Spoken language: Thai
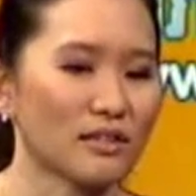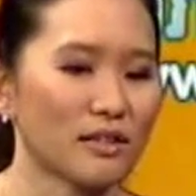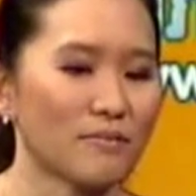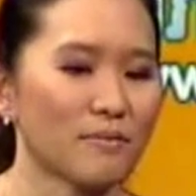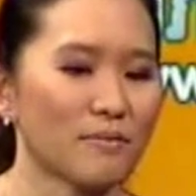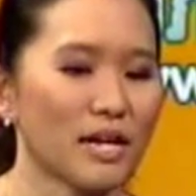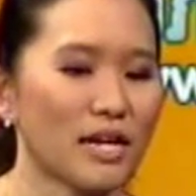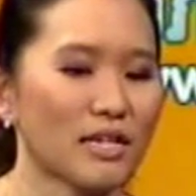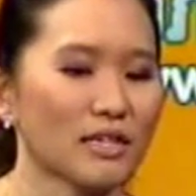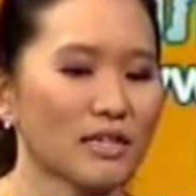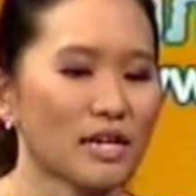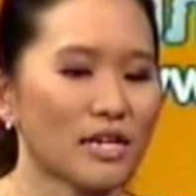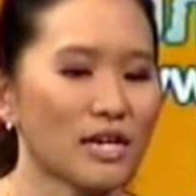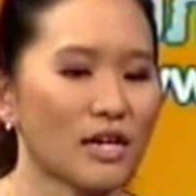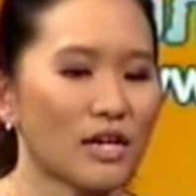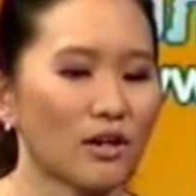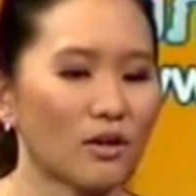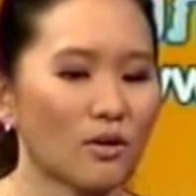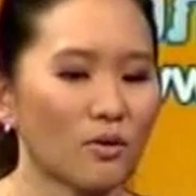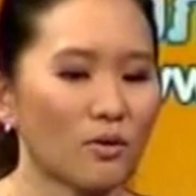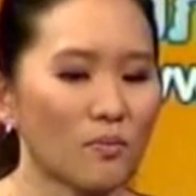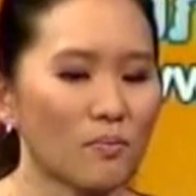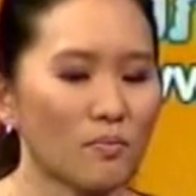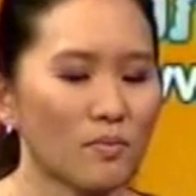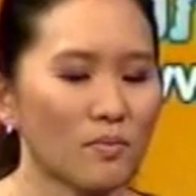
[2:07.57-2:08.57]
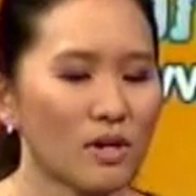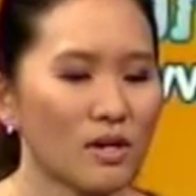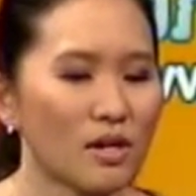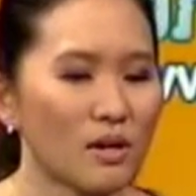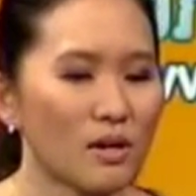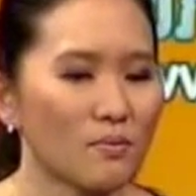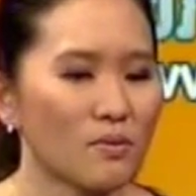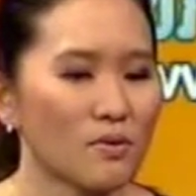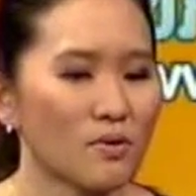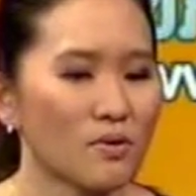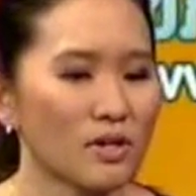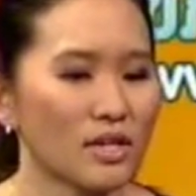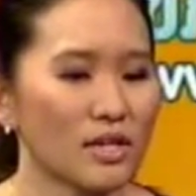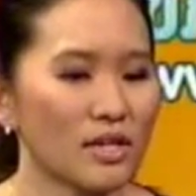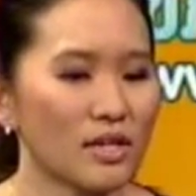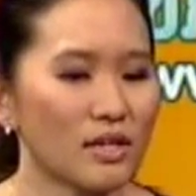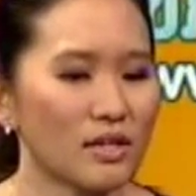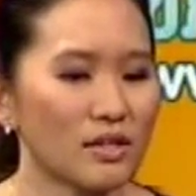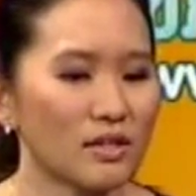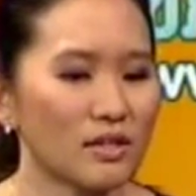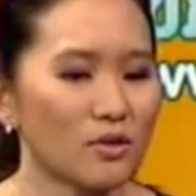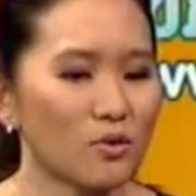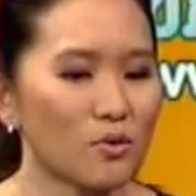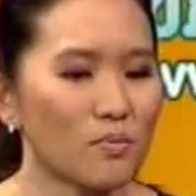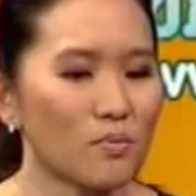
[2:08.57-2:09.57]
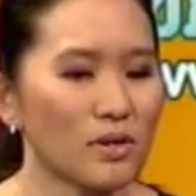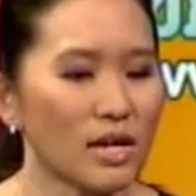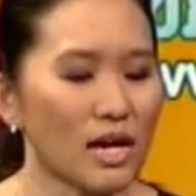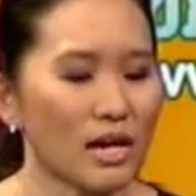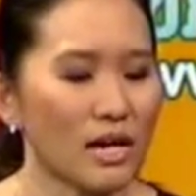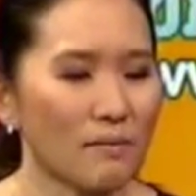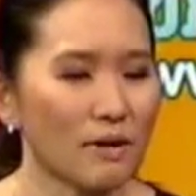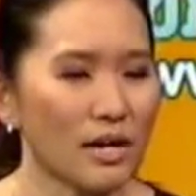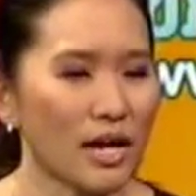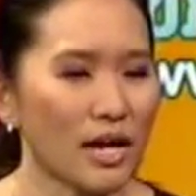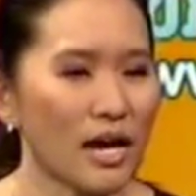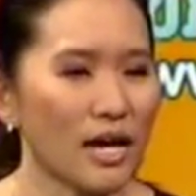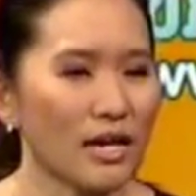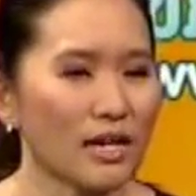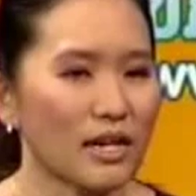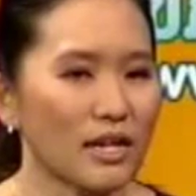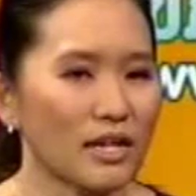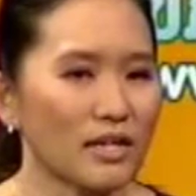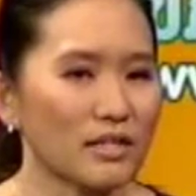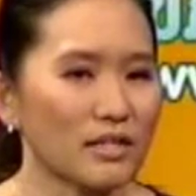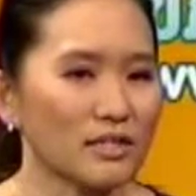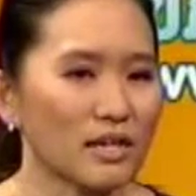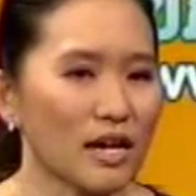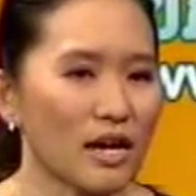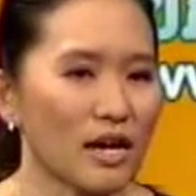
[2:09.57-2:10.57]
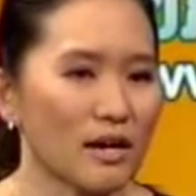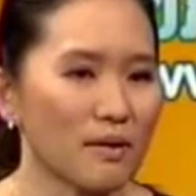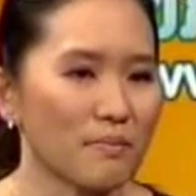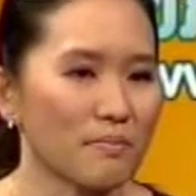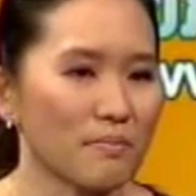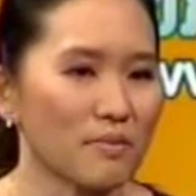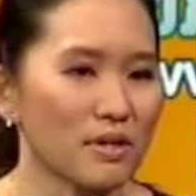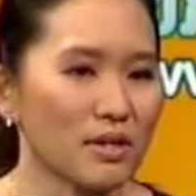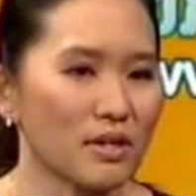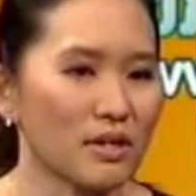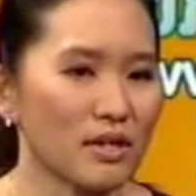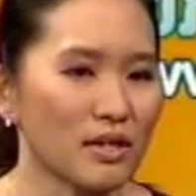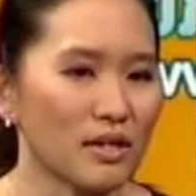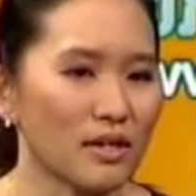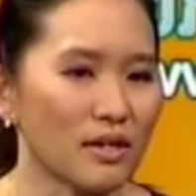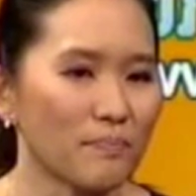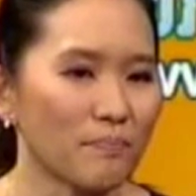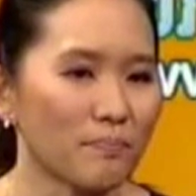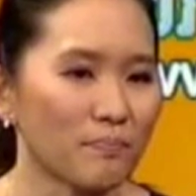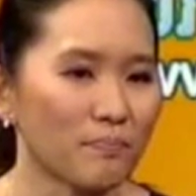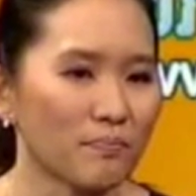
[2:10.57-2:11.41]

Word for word: รับประทานขยายหลอดลม พวกนี้กลุ่มยารับประทานเนี่ยจะมี